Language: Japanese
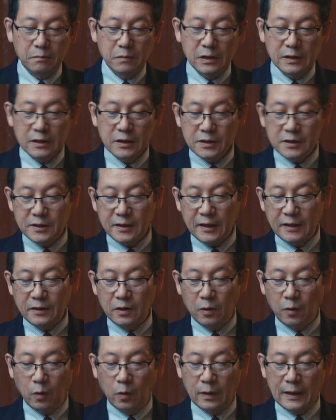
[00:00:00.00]
身につけ
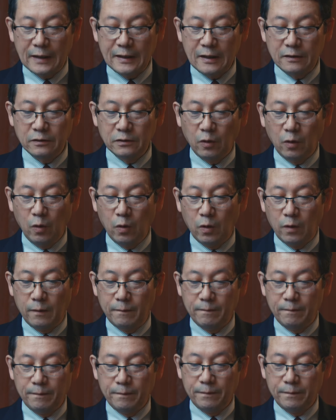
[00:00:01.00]
ておられる王。